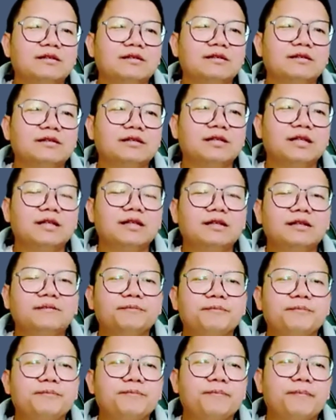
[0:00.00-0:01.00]
chẳng á
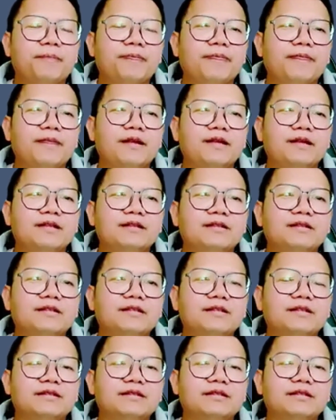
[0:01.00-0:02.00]
này
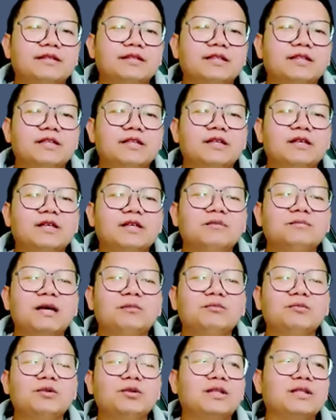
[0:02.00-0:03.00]
riêng là năng hết
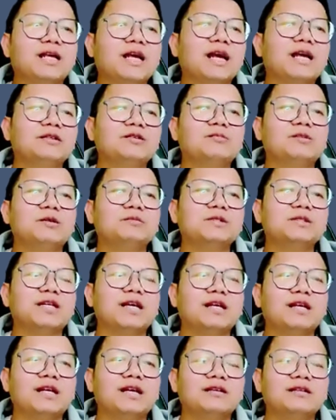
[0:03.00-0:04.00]
ban bù là than vô màu bị
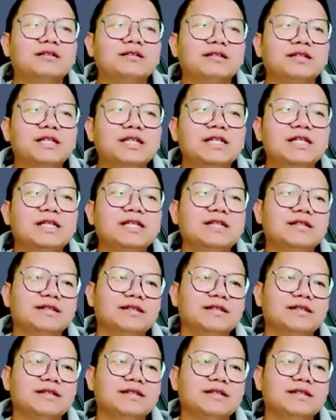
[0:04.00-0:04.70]
tràn à nghề